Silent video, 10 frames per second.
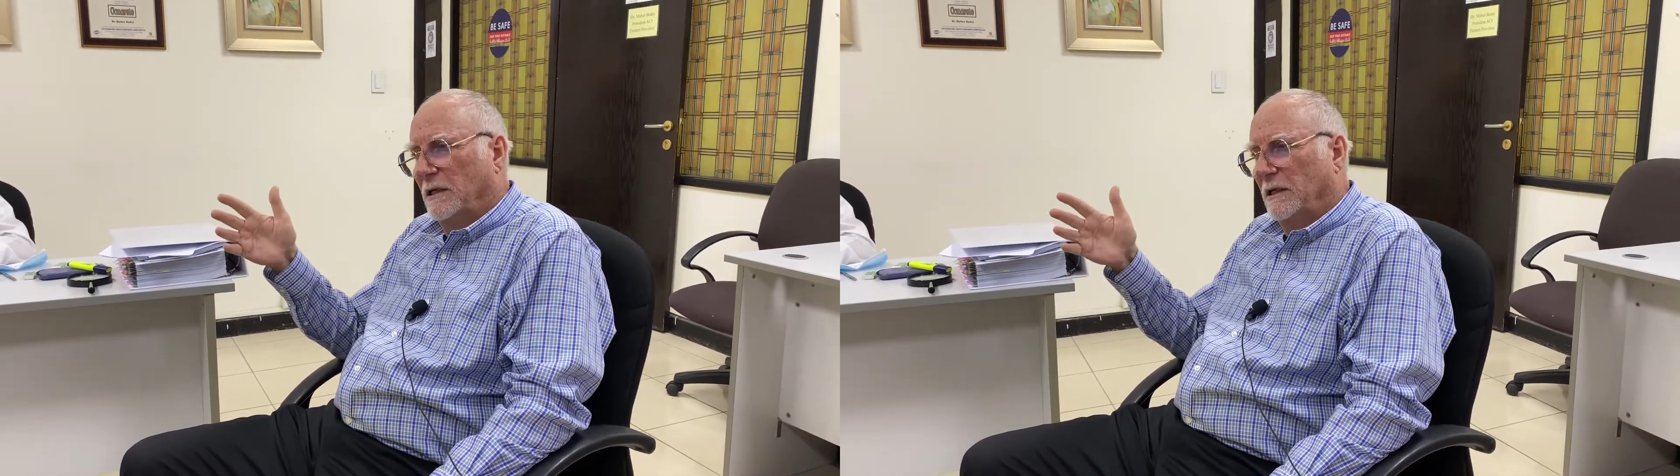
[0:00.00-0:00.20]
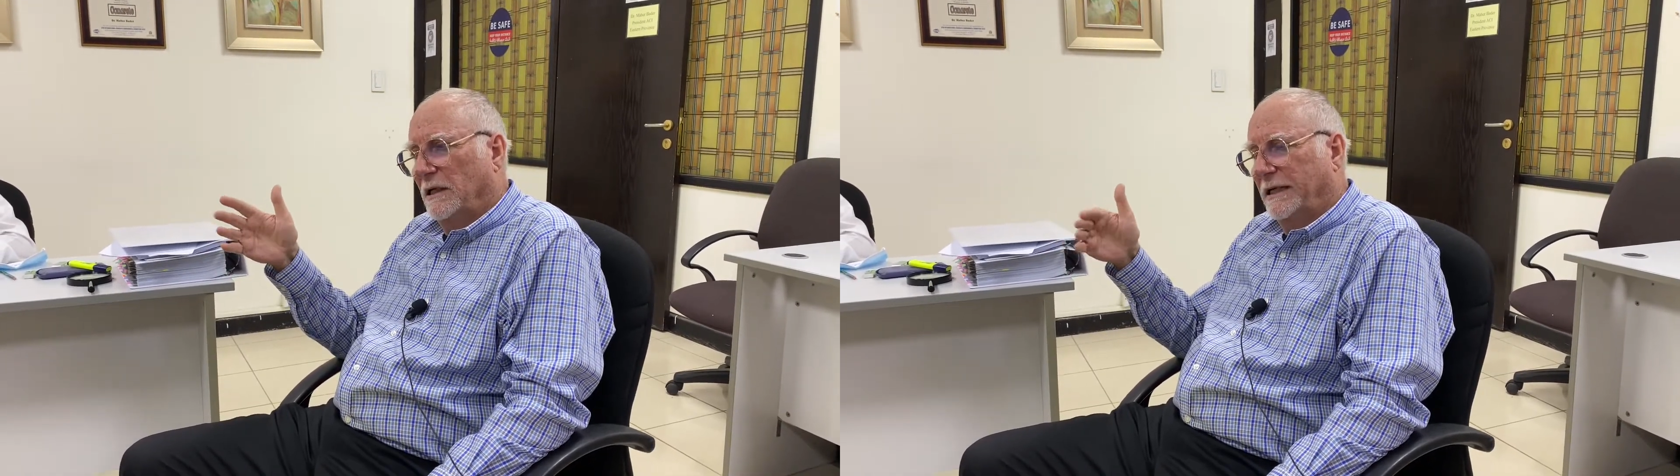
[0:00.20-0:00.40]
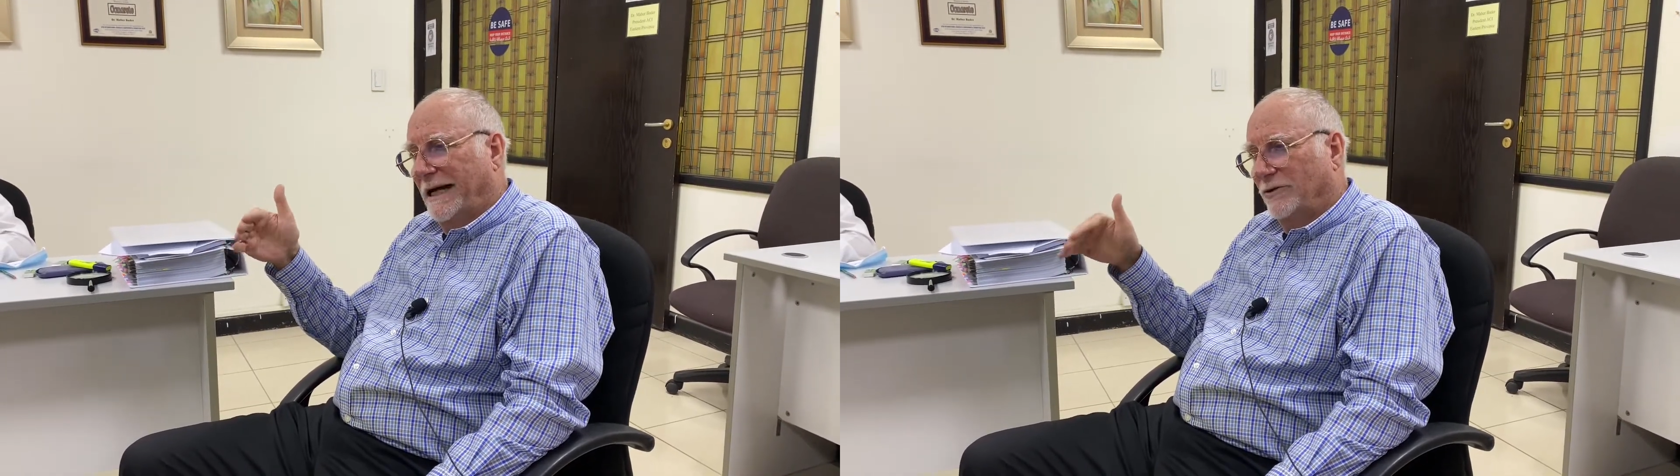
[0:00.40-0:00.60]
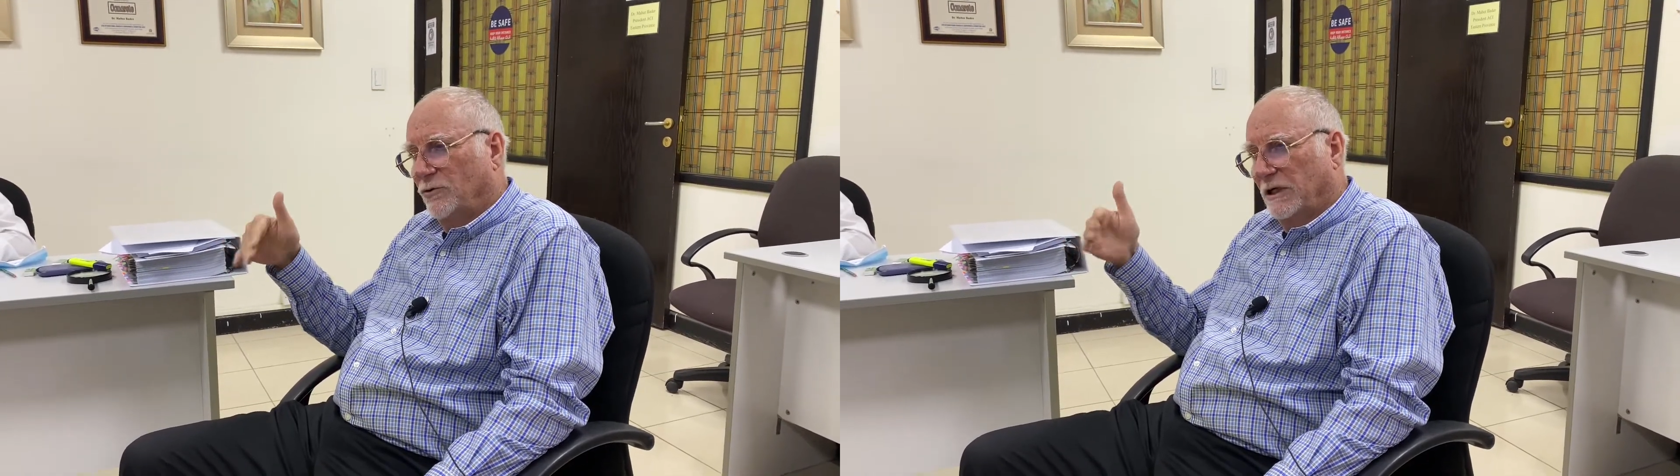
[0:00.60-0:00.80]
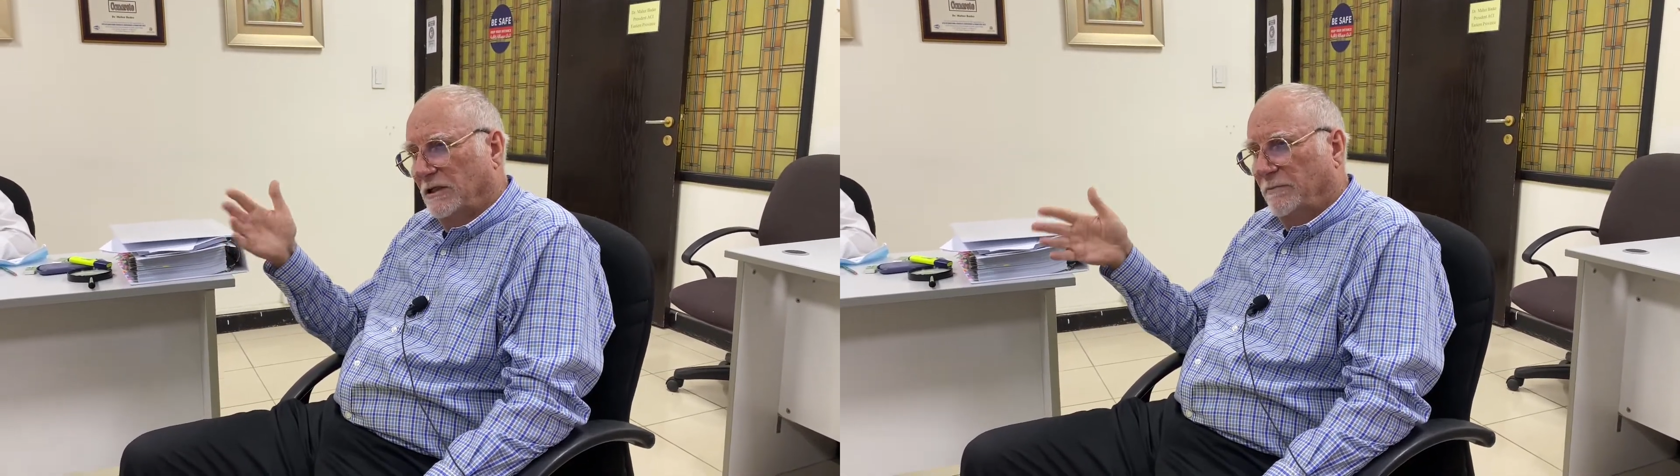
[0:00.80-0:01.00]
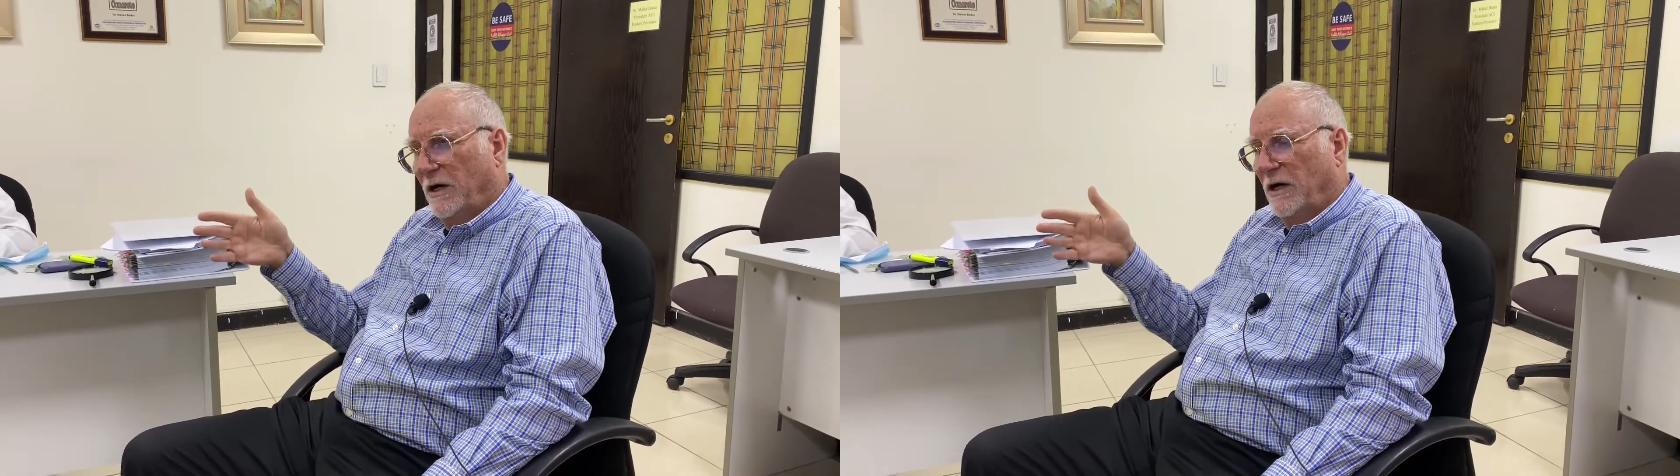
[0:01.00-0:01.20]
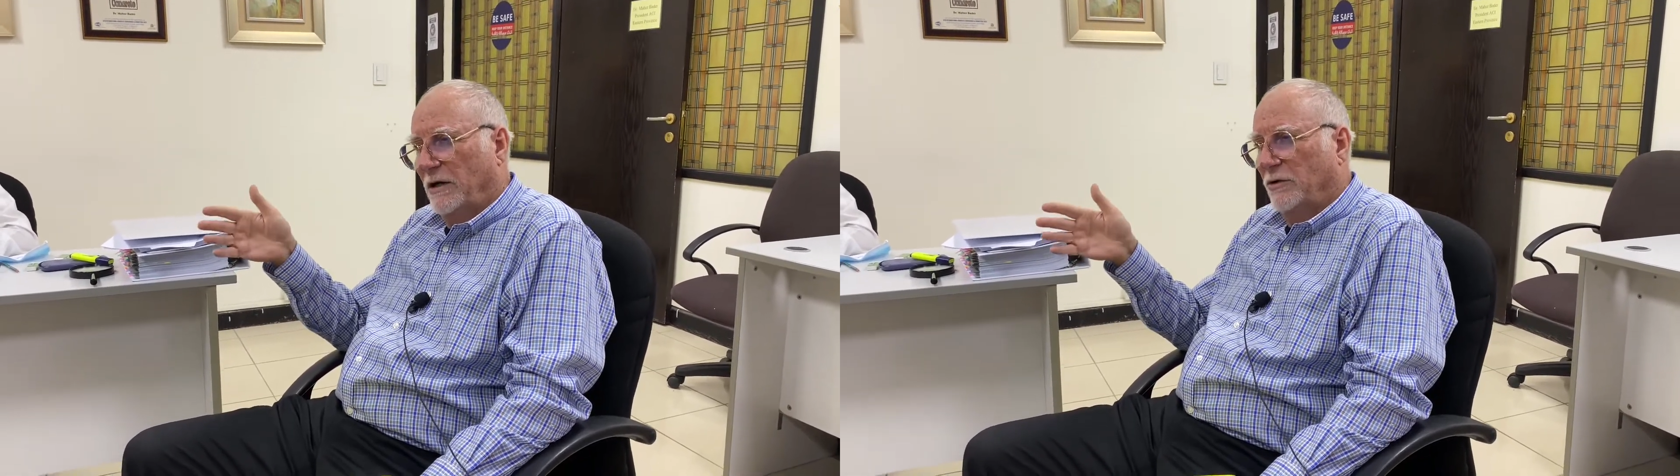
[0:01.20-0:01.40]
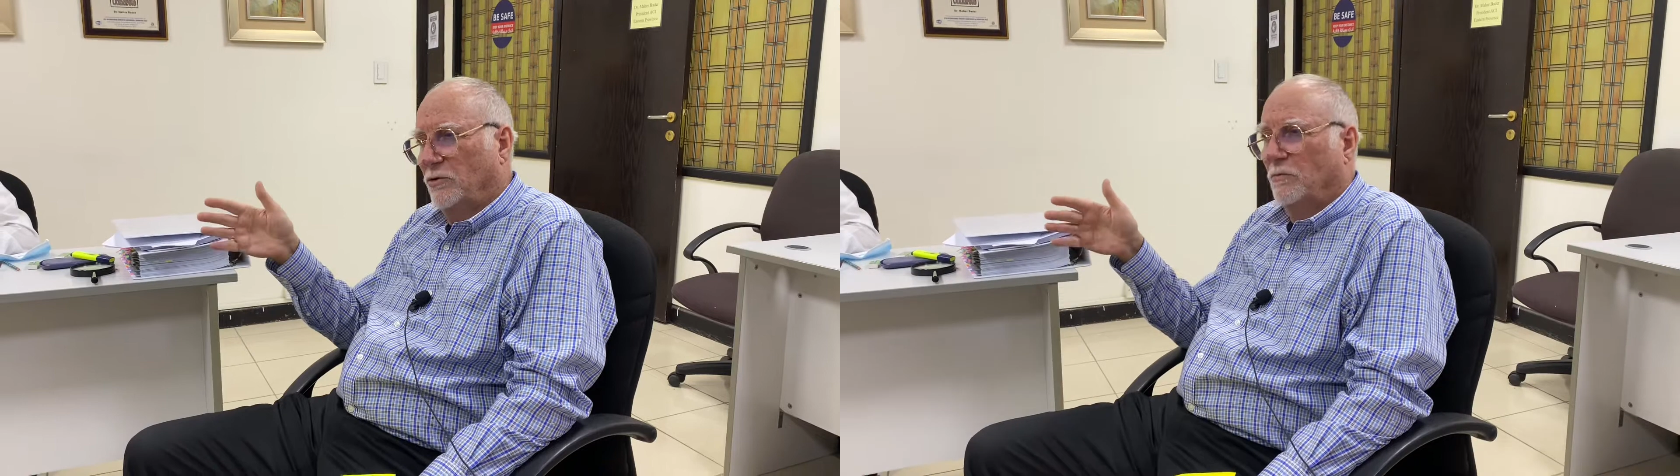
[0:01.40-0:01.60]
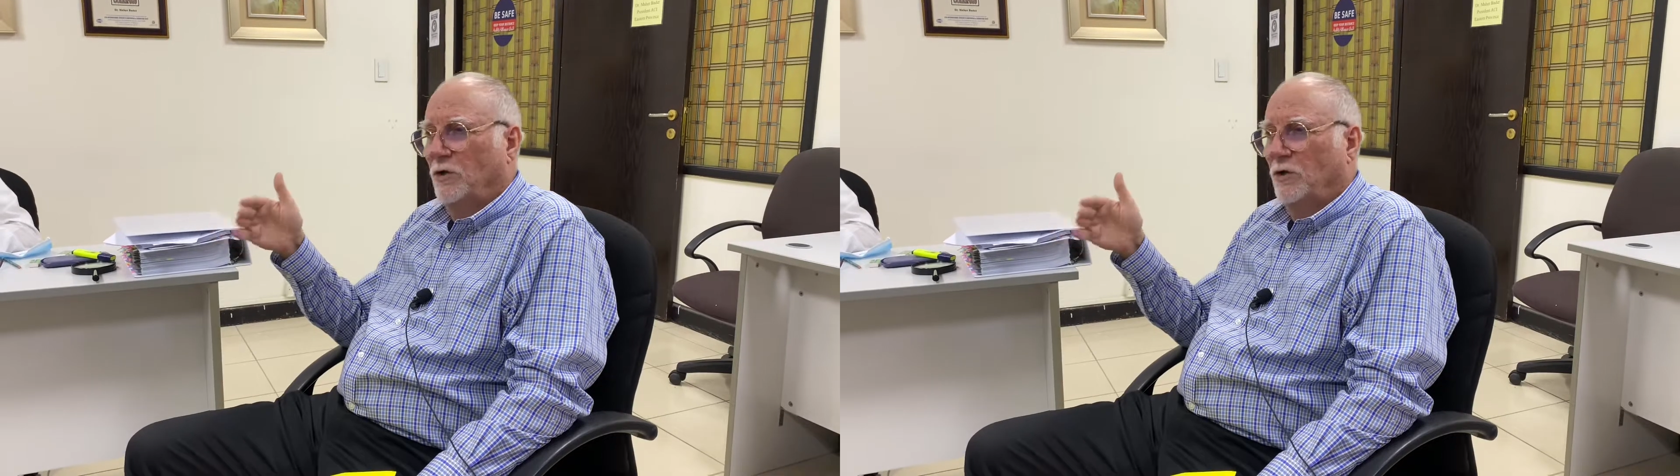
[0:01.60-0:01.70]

اللي يعطوا اختبار يكون